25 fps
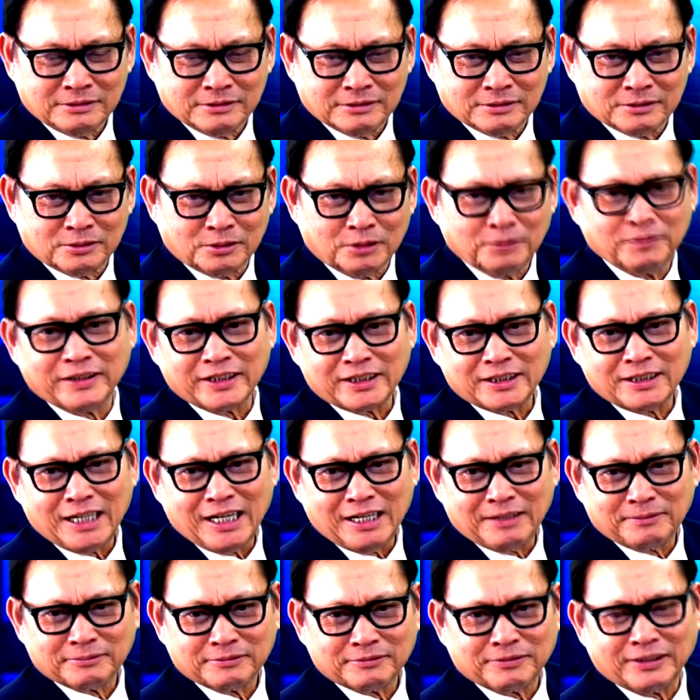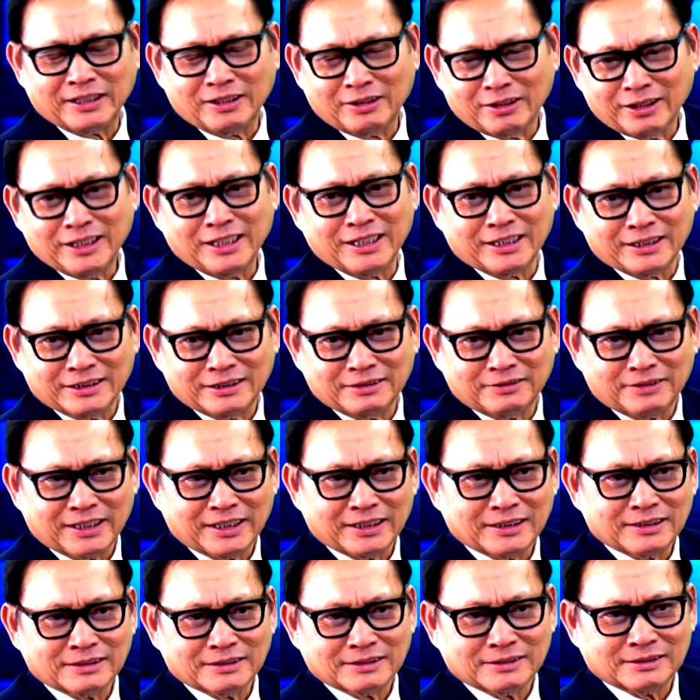của Việt Nam phải nói là như
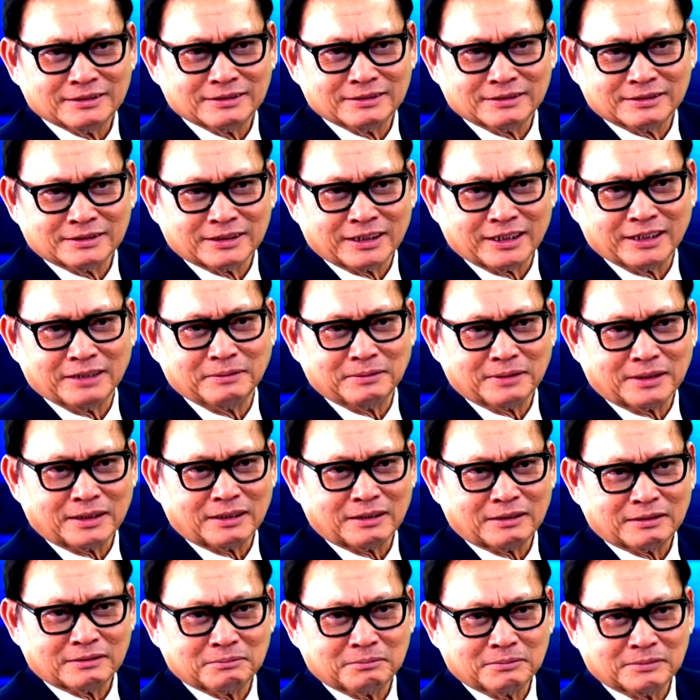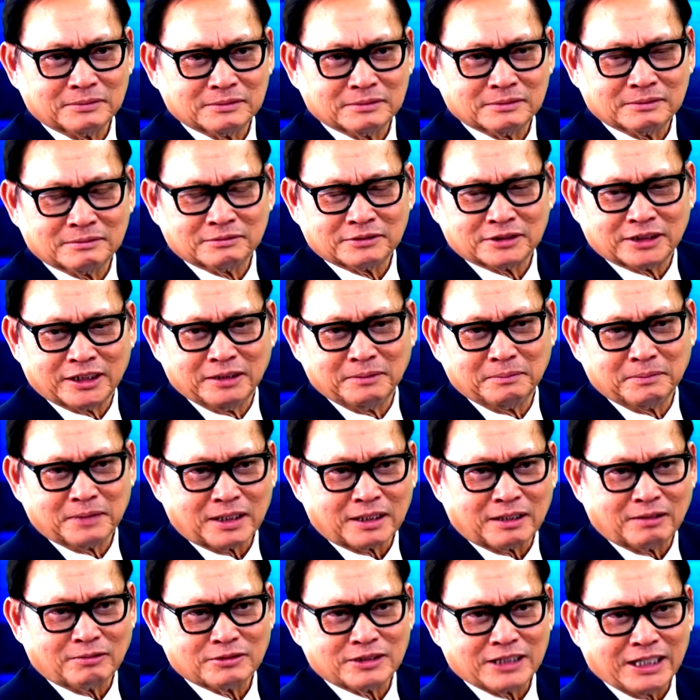vậy khi mà khi mà
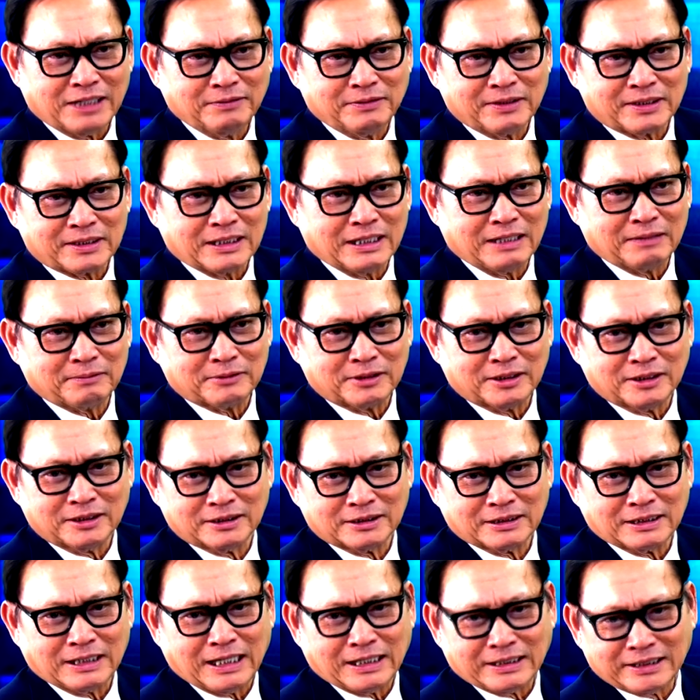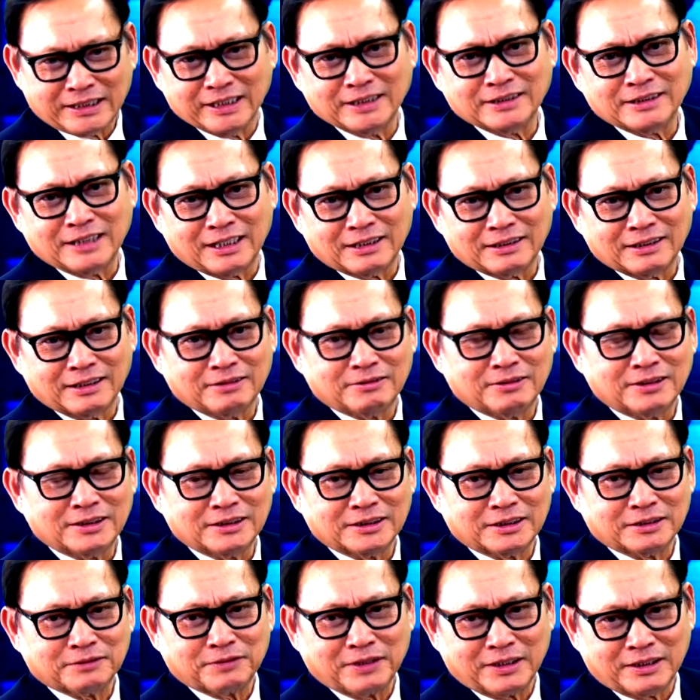cộng sản Việt Nam nói rằng là chiến thắng đế quốc
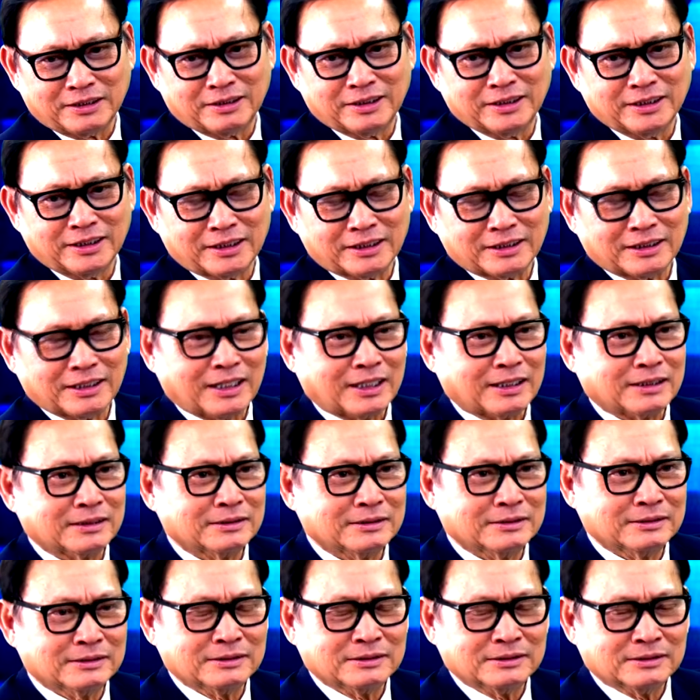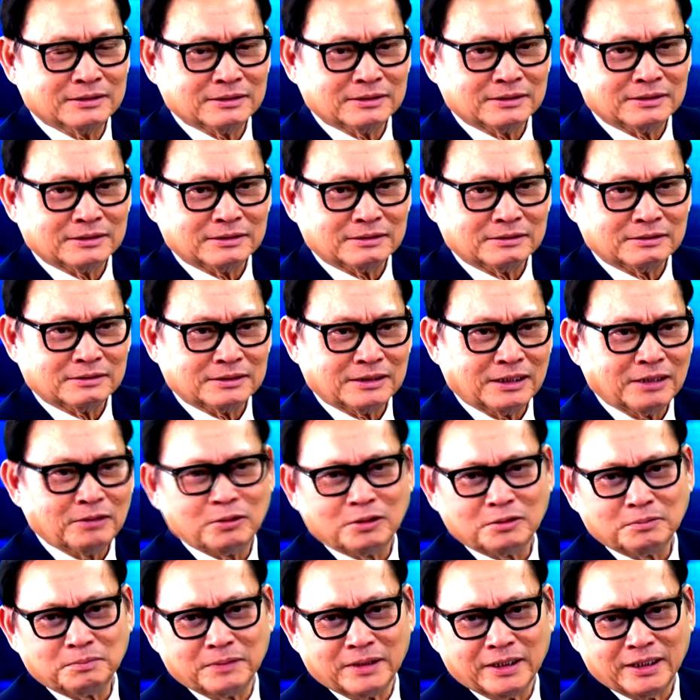thì phải nói rằng là đế
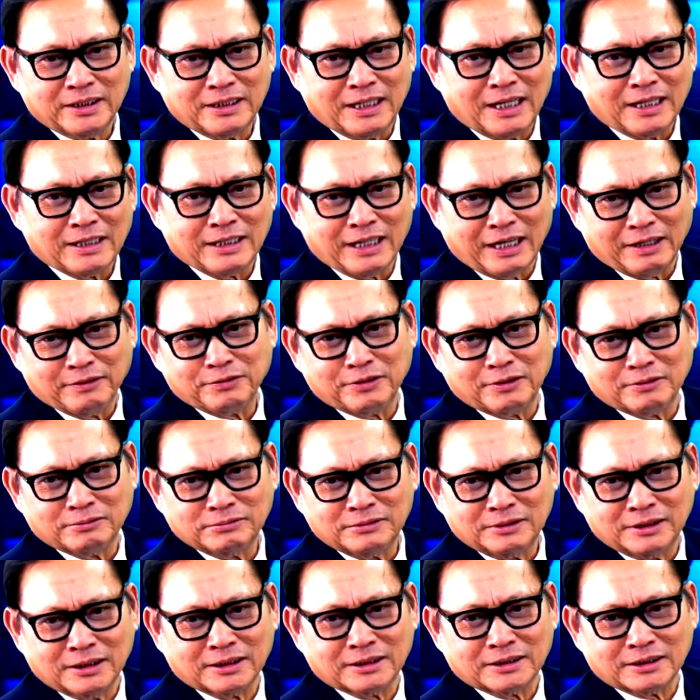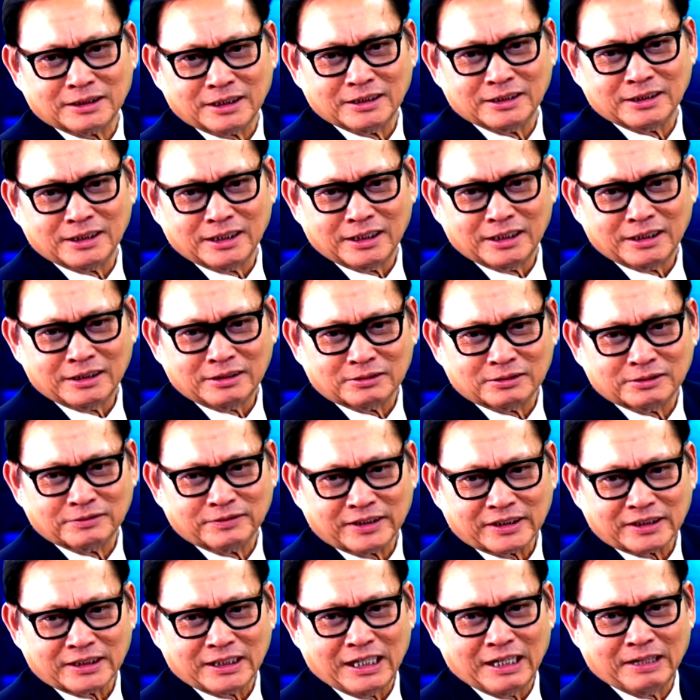quốc Mỹ đã giải phóng nền kinh tế của
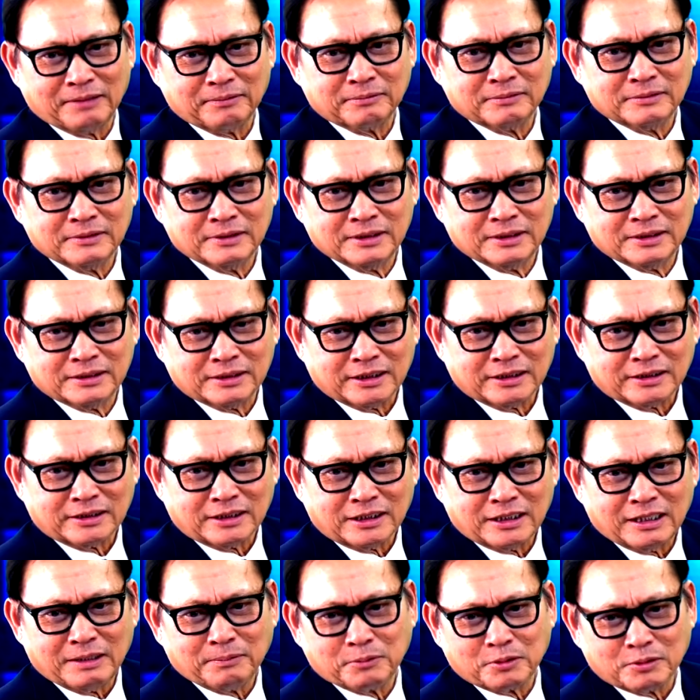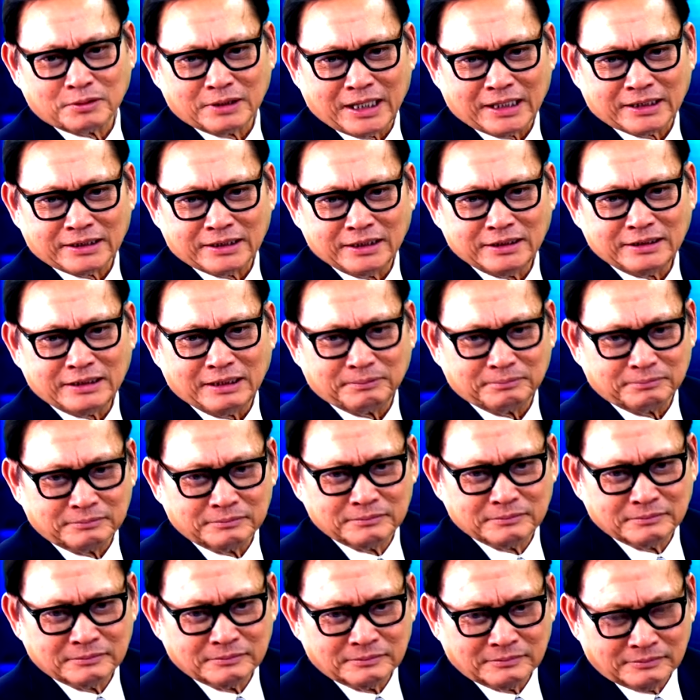Việt Nam thì từ năm
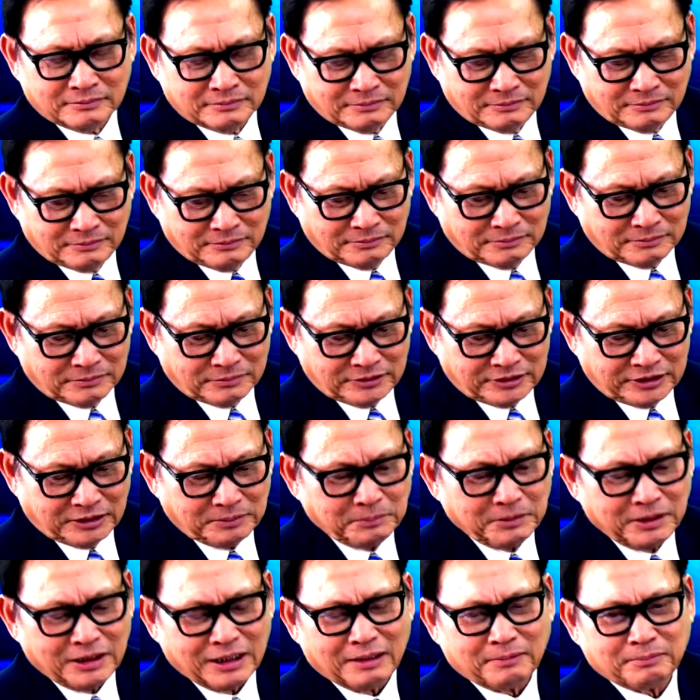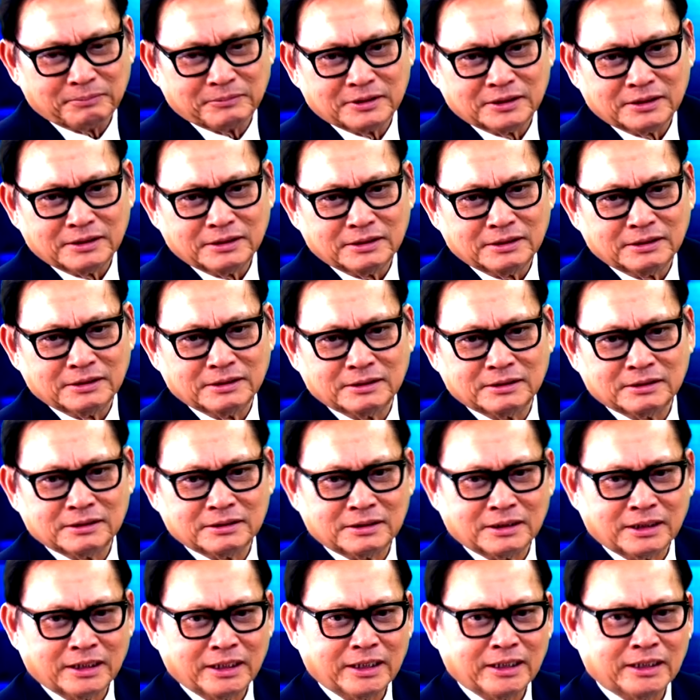1995 đó,
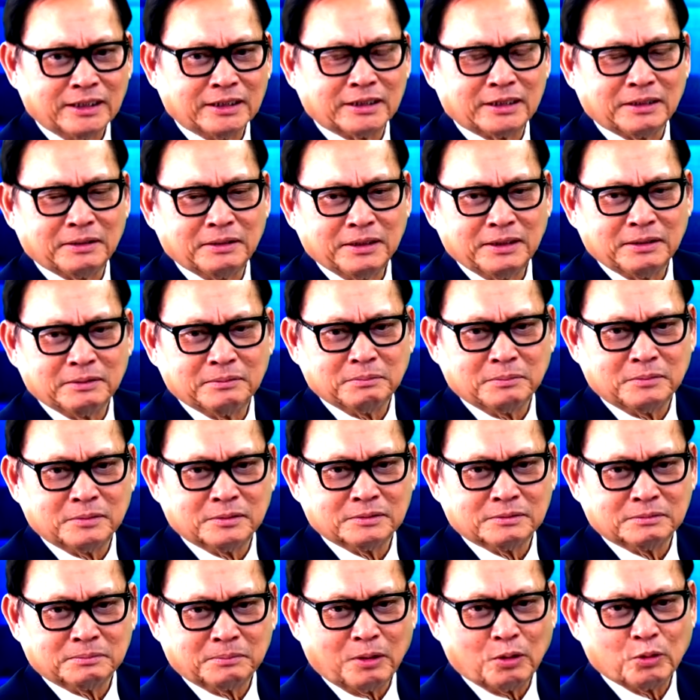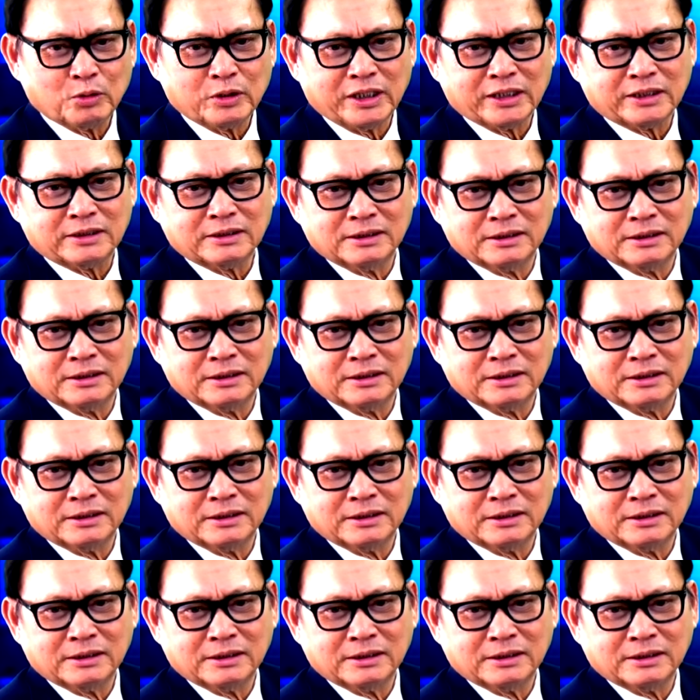thì cái mậu dịch